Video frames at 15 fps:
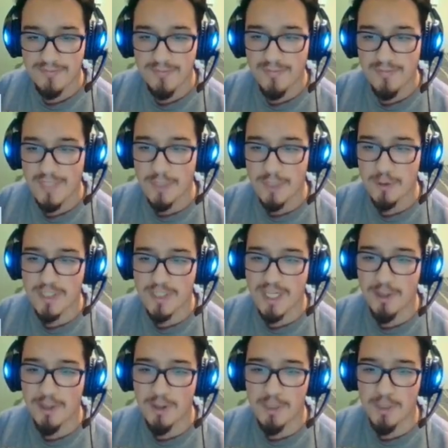Escuchará, ¿no?
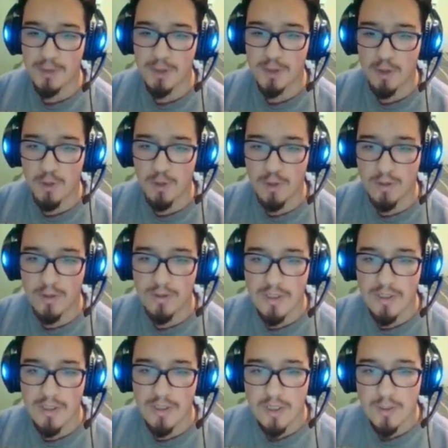Le pusieron uno.
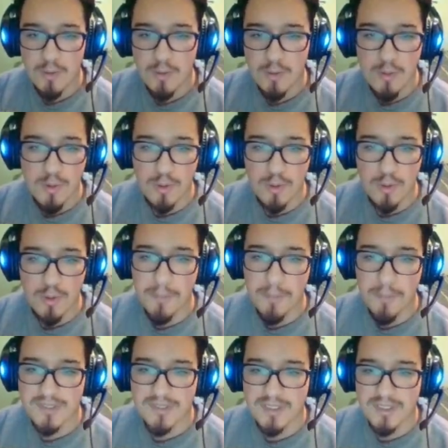Uh,
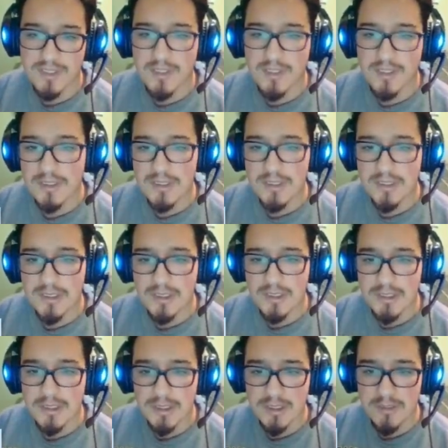tempestad. Eh, eh, eh.